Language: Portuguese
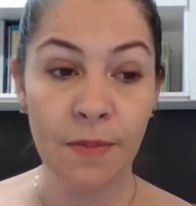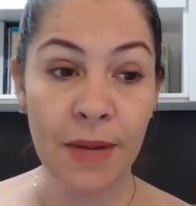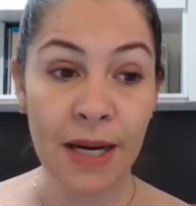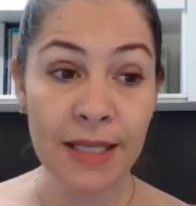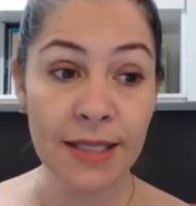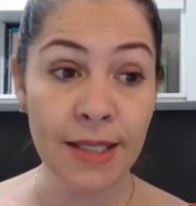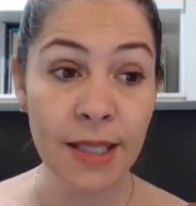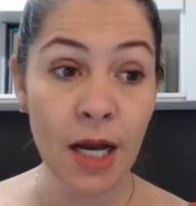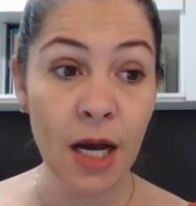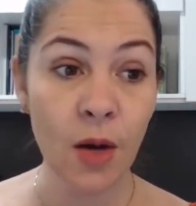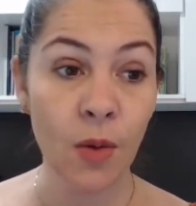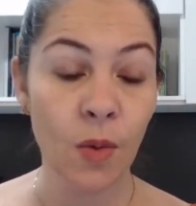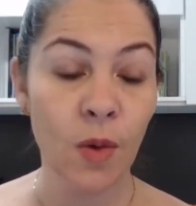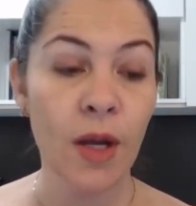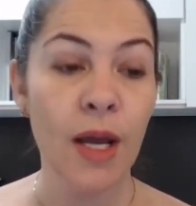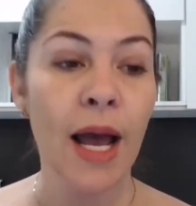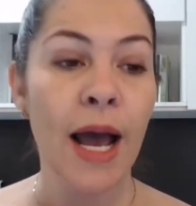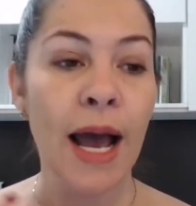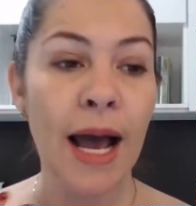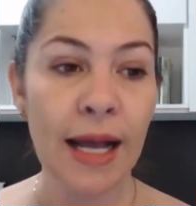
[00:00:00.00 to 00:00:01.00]
Mas
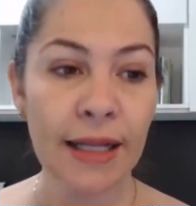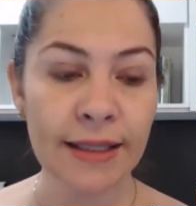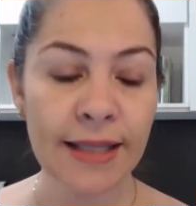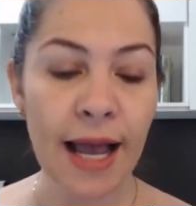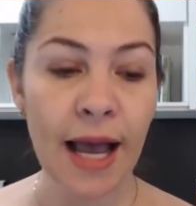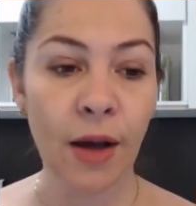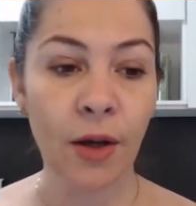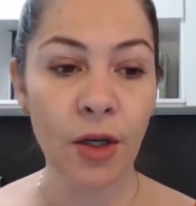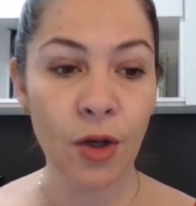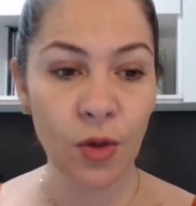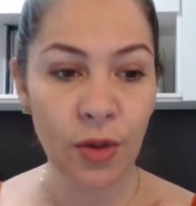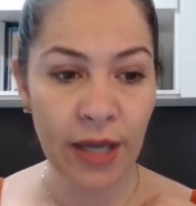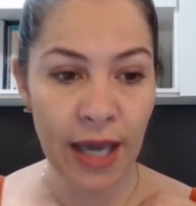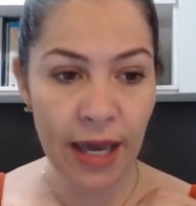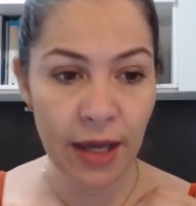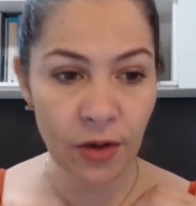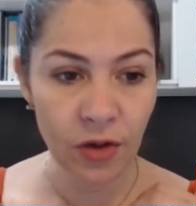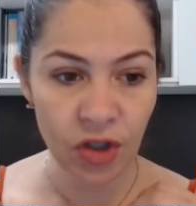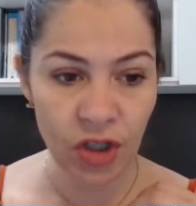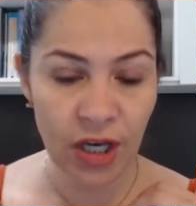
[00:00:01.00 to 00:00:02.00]
não, ah tá, eu
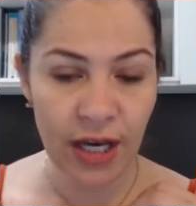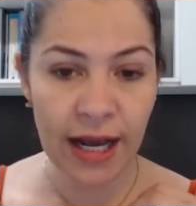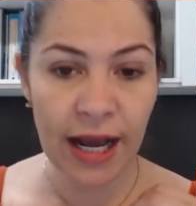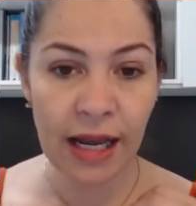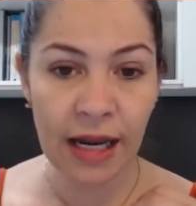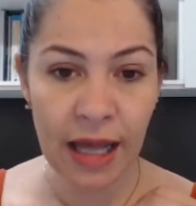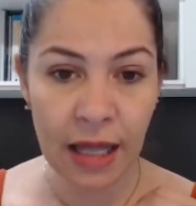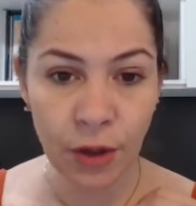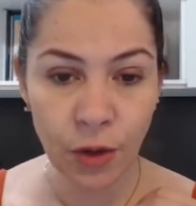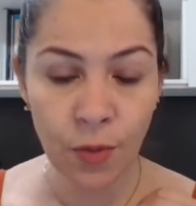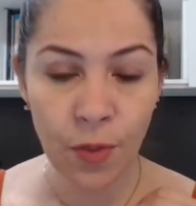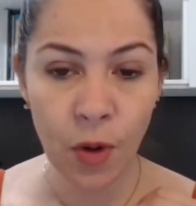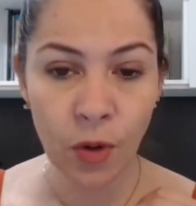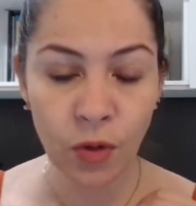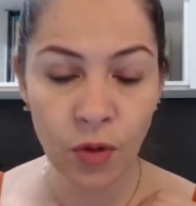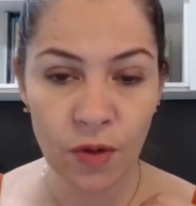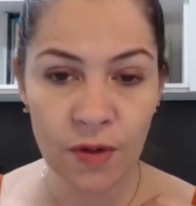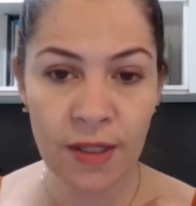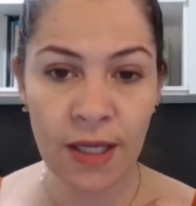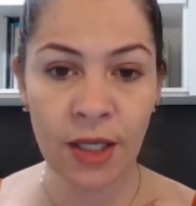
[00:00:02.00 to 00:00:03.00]
quero chegar lá no
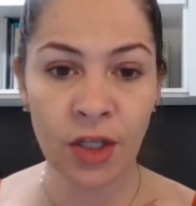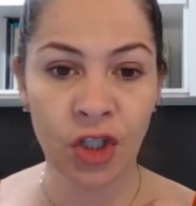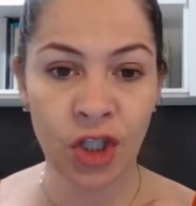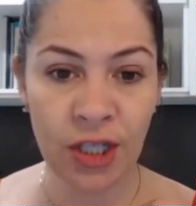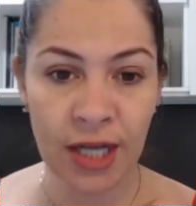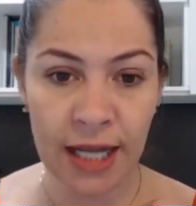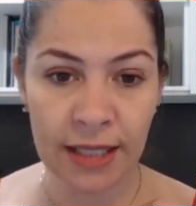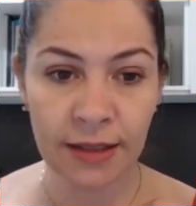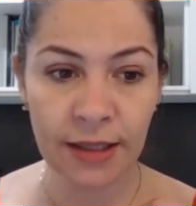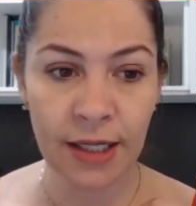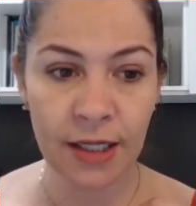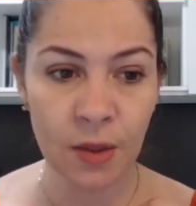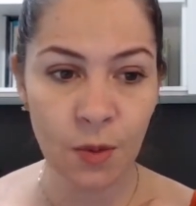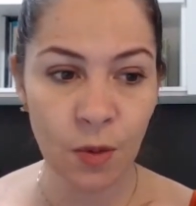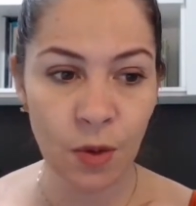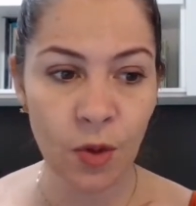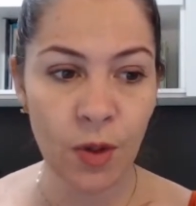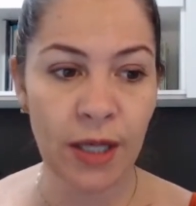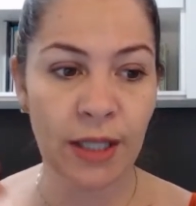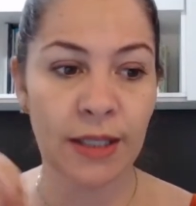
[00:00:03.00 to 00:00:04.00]
ponto Z, girar três
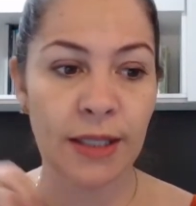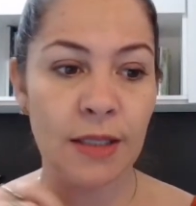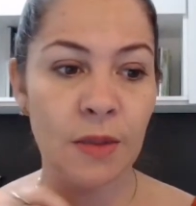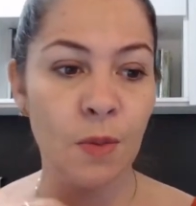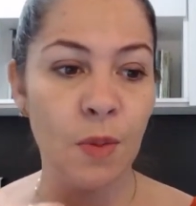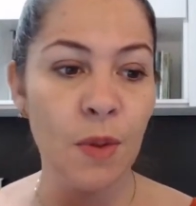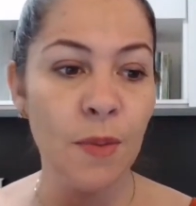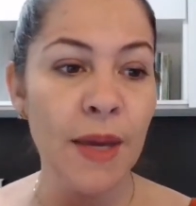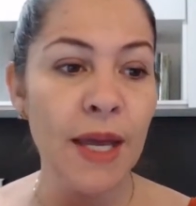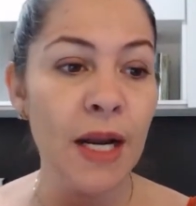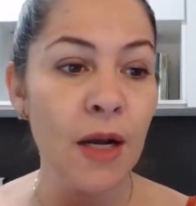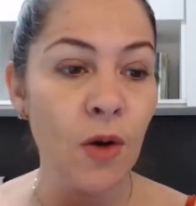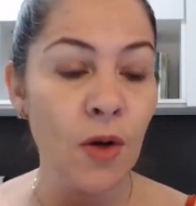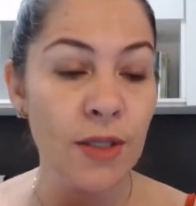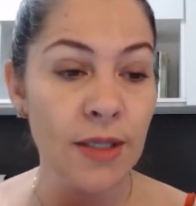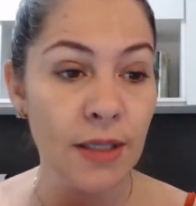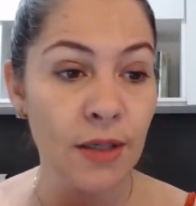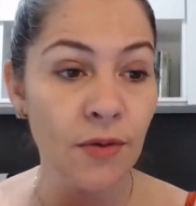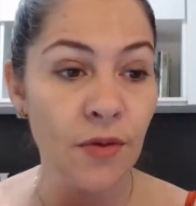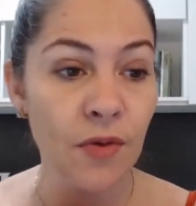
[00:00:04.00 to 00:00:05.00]
piruetas. Primeira
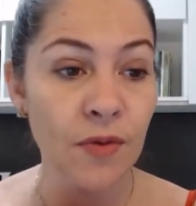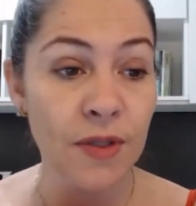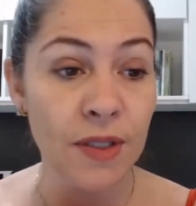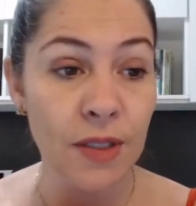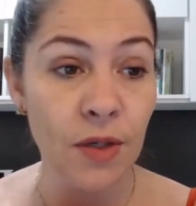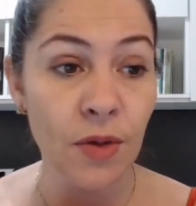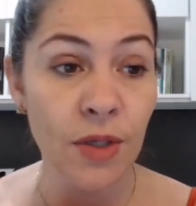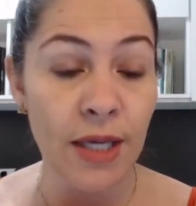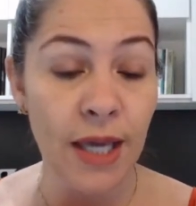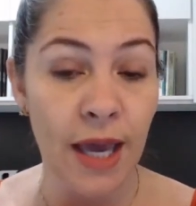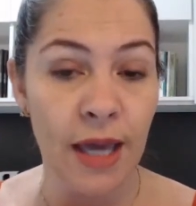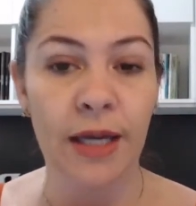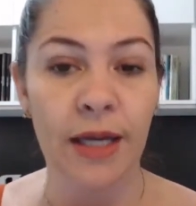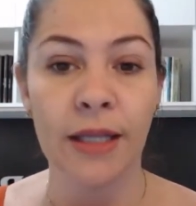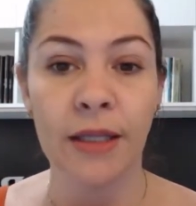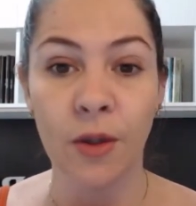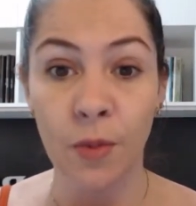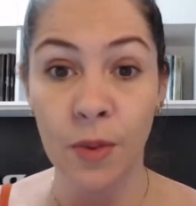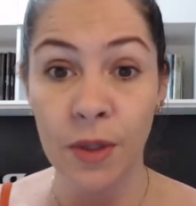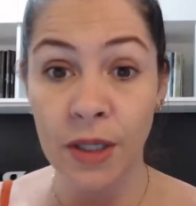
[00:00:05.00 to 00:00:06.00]
coisa que eu vou fazer é o que é?
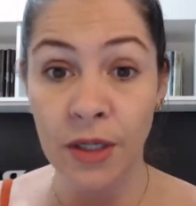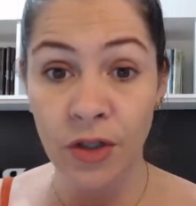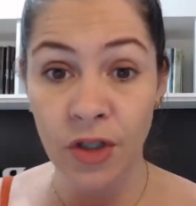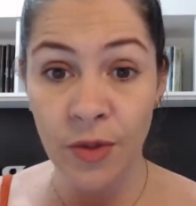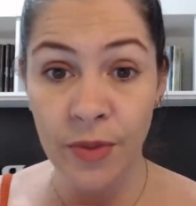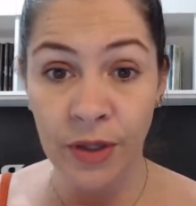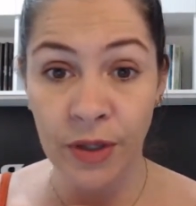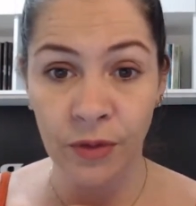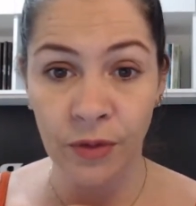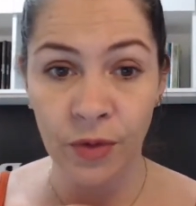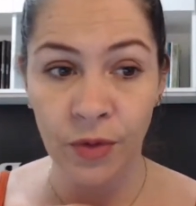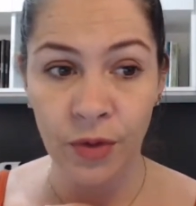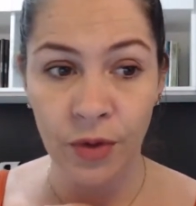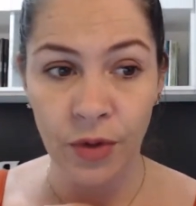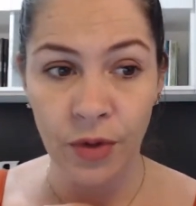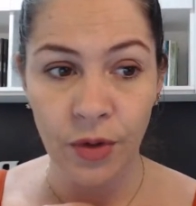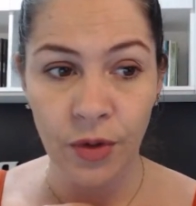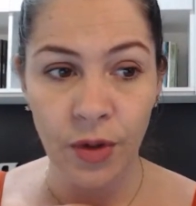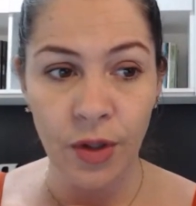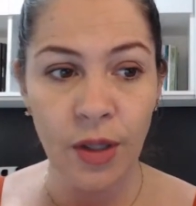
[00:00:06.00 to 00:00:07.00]
Cadê o planejamento?
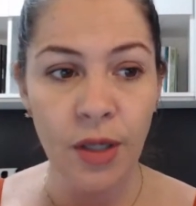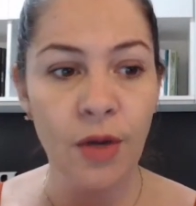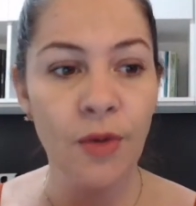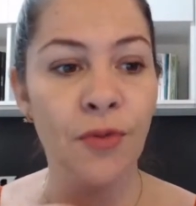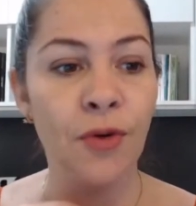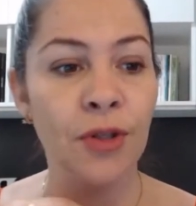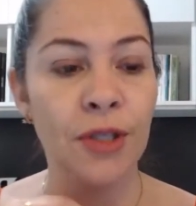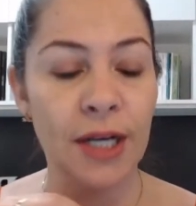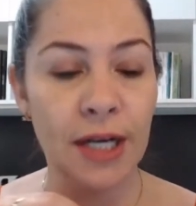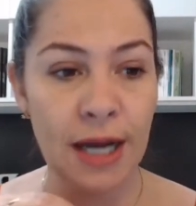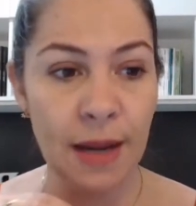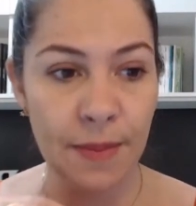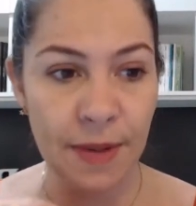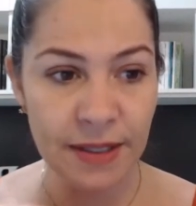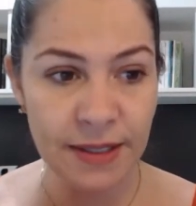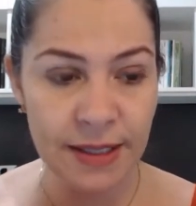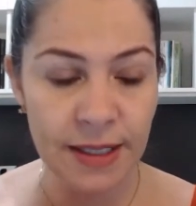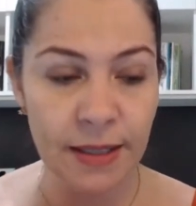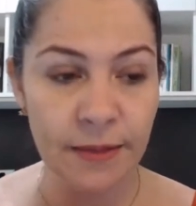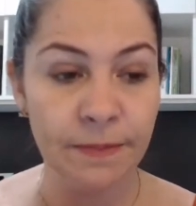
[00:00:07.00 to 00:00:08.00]
Eu vou treinar
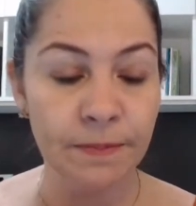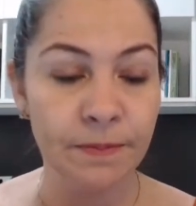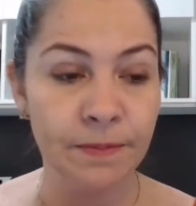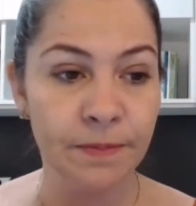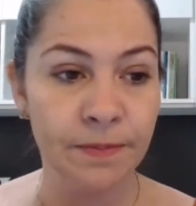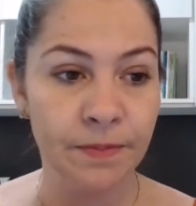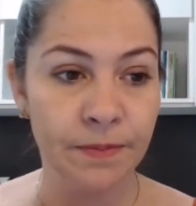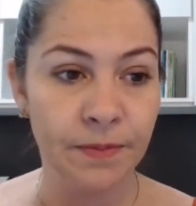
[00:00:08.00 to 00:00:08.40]
para C.